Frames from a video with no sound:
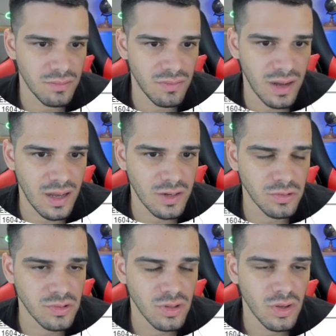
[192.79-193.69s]

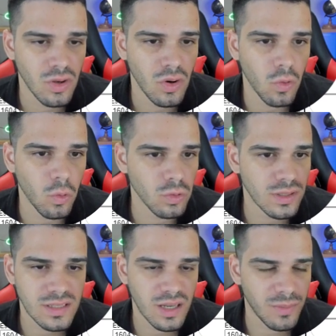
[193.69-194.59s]
vários
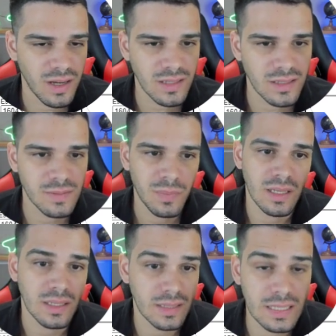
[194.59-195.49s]
outras camadas,
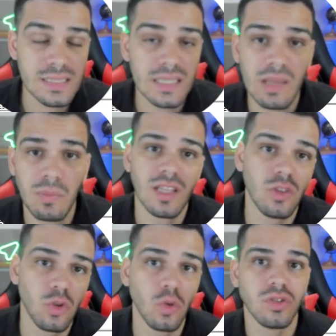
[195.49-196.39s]
nem sempre tem
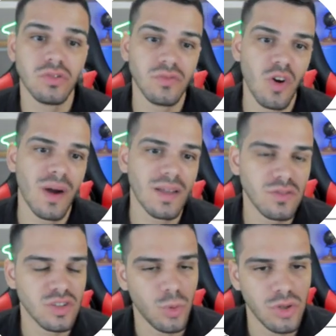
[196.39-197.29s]
todos os formatos
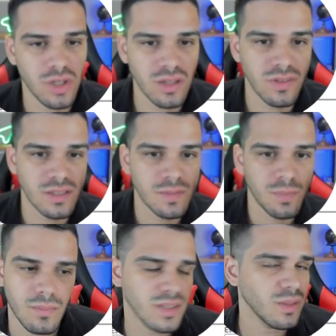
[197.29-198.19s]
disponíveis,
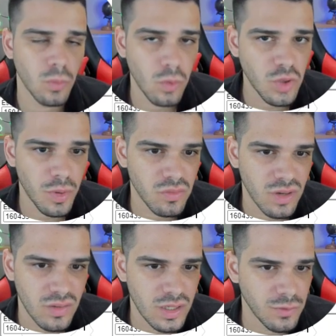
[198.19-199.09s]
mas é muito
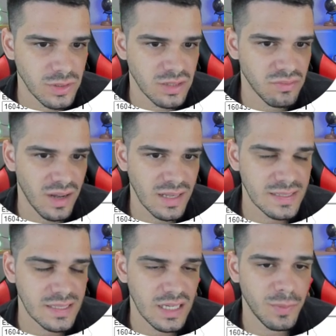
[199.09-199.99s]
provável que você vá
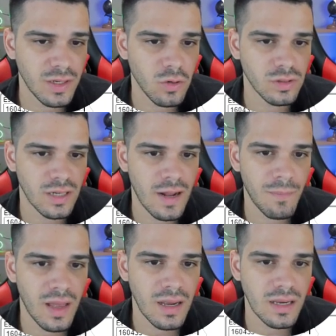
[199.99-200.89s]
sempre
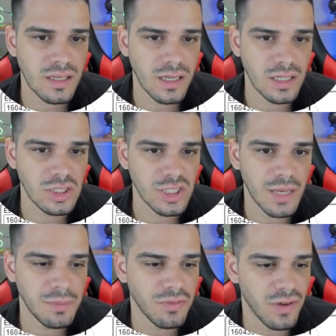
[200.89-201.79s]
encontrar aqui em
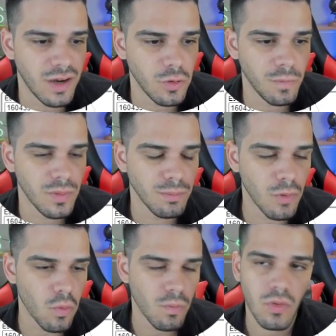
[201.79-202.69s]
Shapefile.
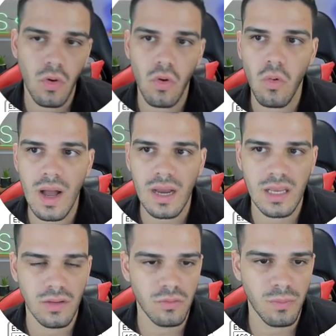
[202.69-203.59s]
Bom, com o arquivo